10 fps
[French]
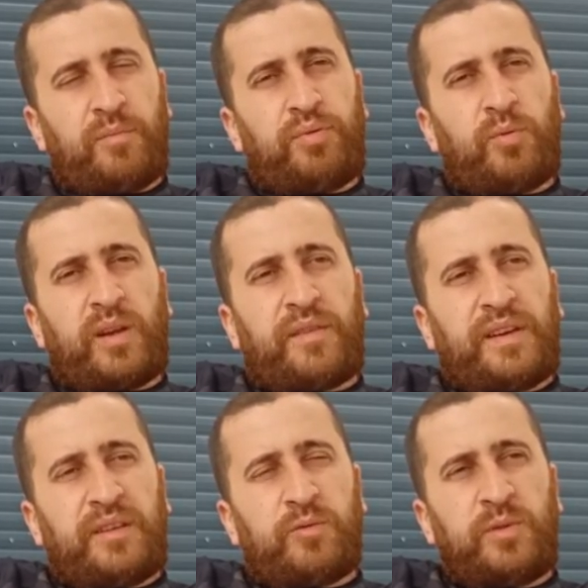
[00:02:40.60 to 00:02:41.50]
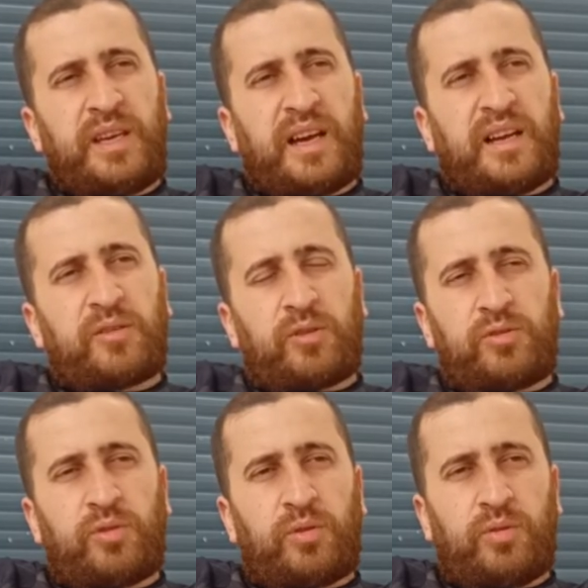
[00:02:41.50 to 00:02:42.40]
Plus loin, il y avait une Wii à
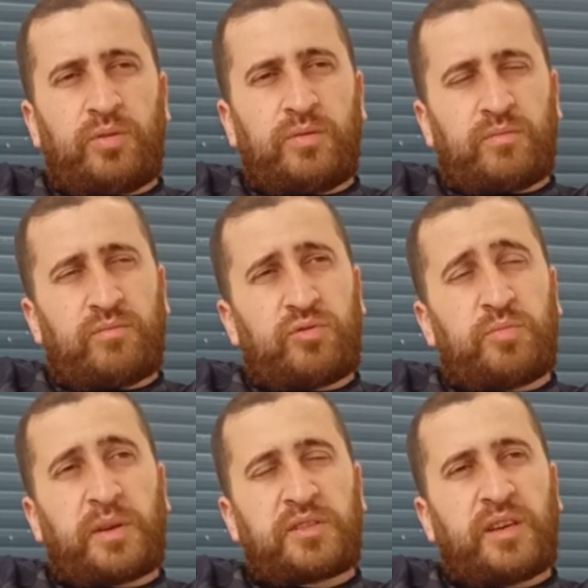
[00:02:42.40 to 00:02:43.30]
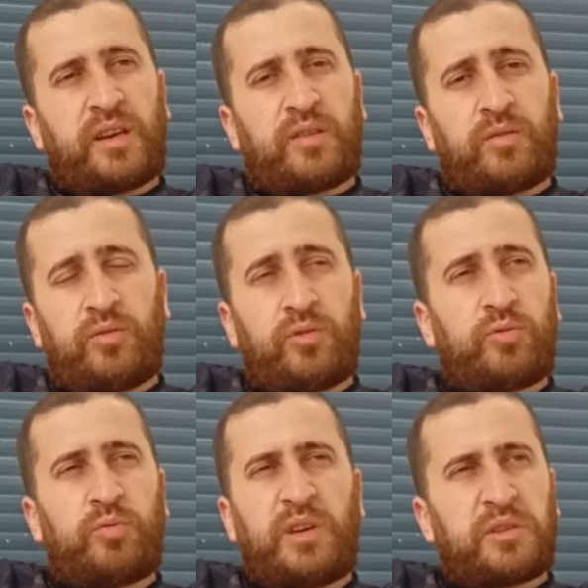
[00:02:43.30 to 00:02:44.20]
30 euros, super cher. Une
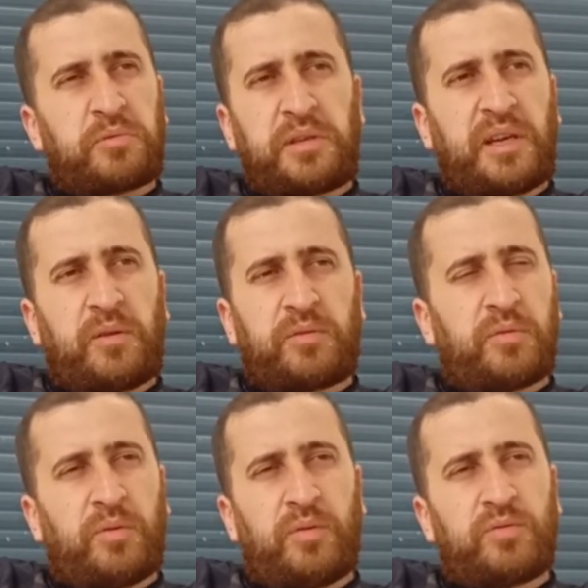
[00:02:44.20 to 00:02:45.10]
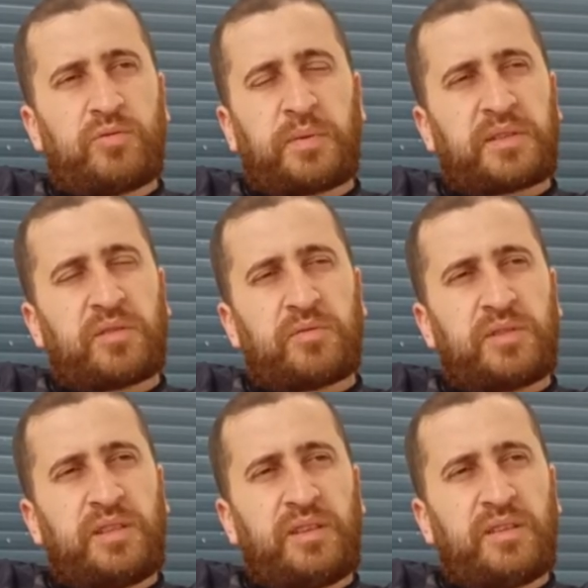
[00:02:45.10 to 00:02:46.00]
autre Wii à, je crois, 40 euros, super cher
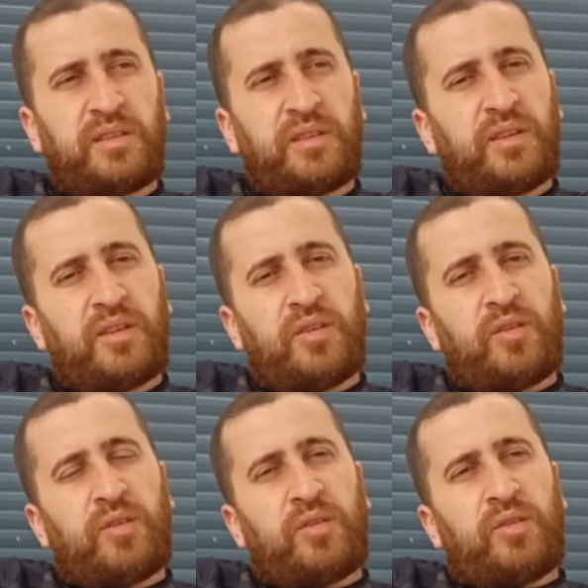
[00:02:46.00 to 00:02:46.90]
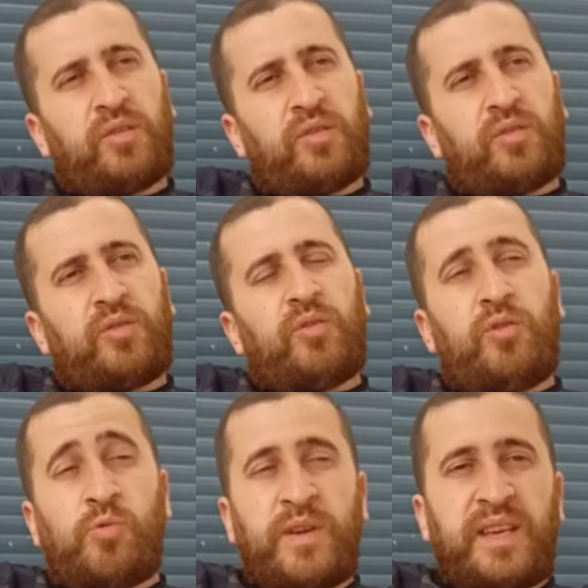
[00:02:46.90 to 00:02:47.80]
aussi.
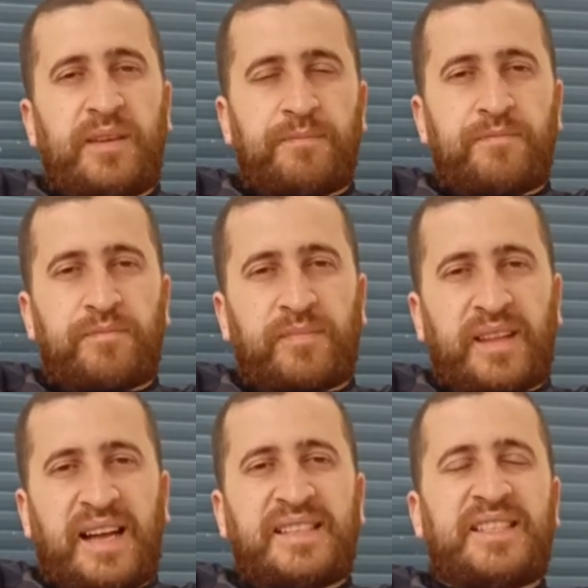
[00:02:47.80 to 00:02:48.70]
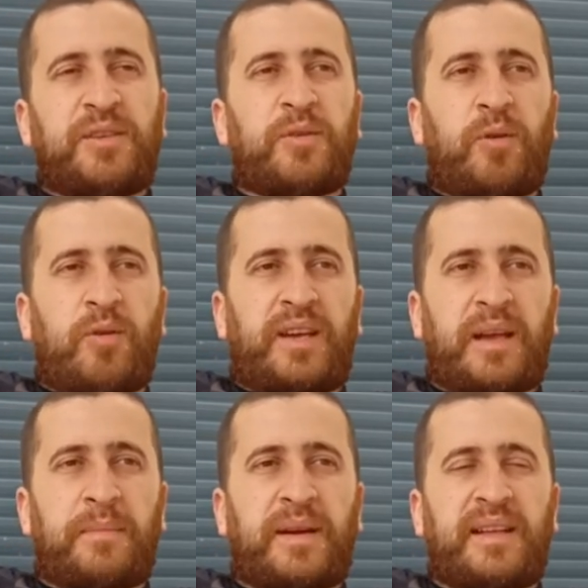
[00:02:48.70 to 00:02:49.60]
Une Wii à 10 euros, qui
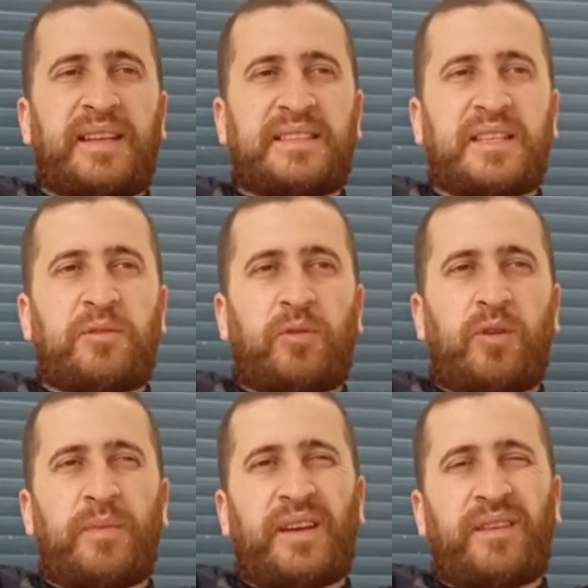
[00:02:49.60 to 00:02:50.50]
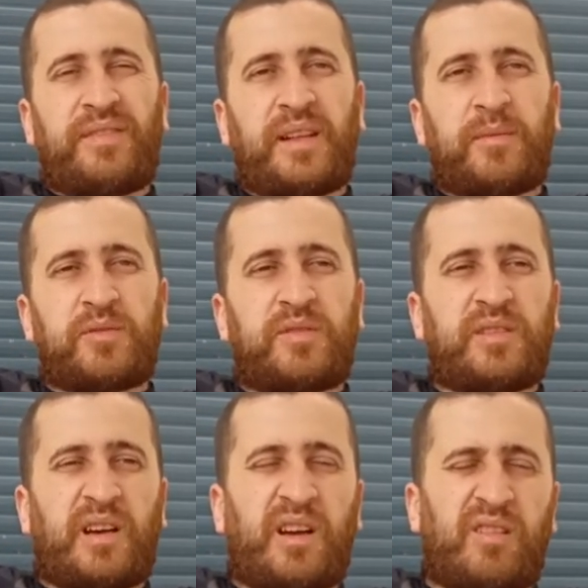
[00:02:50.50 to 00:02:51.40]
est bradé à 7 euros, mais finalement, je me suis
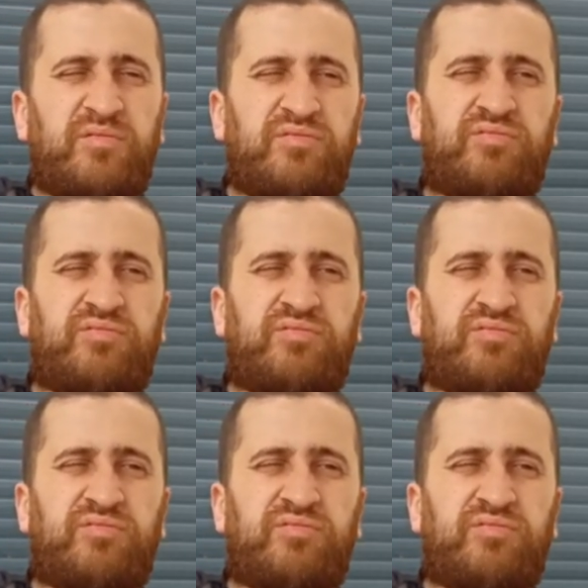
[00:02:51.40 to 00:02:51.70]
dit, ah,